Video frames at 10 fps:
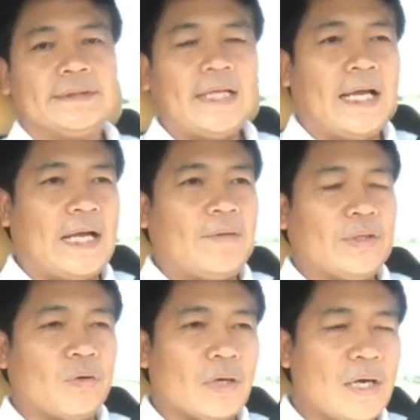ถ้าหากว่า
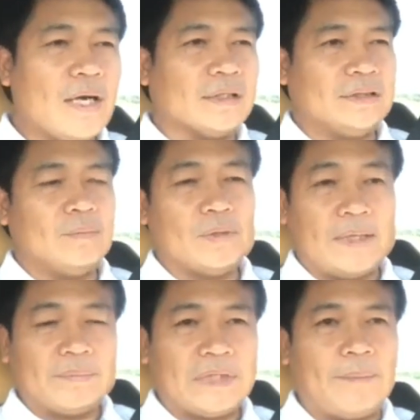ยกเลิกสินบน
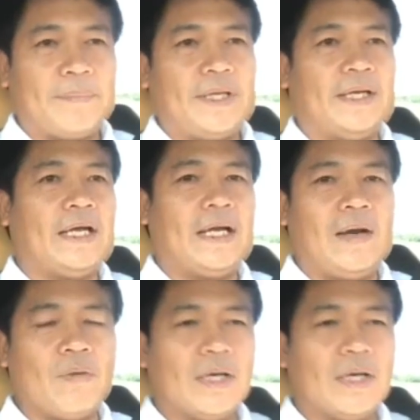นำจับเนี่ยนะเอา